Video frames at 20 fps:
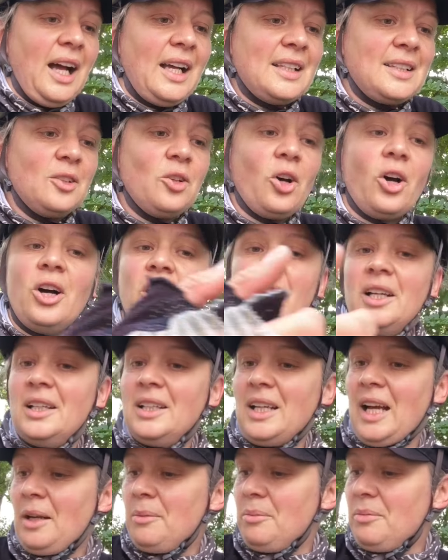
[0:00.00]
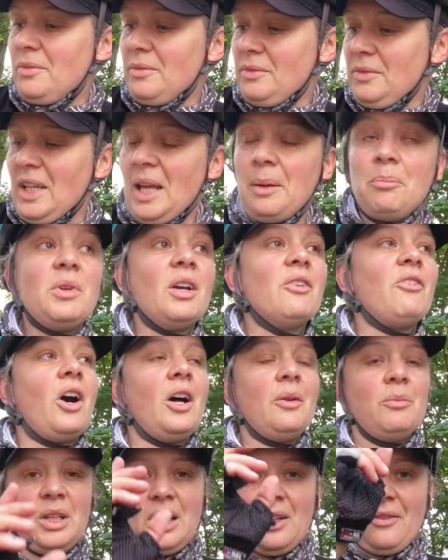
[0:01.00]
als sie noch neben mir
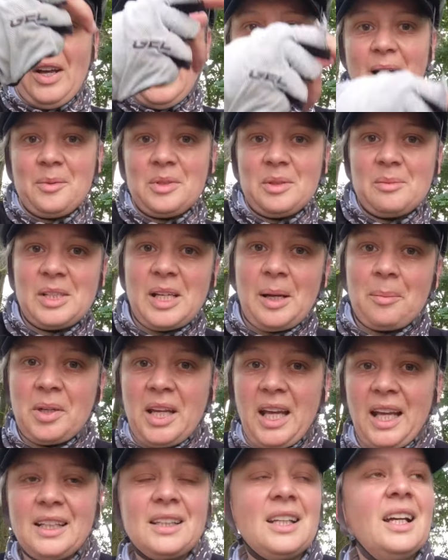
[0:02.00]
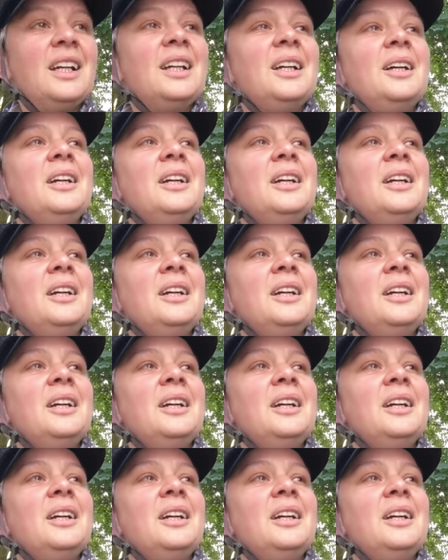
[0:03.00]
waren, mittlerweile haben sie mich abgehängt,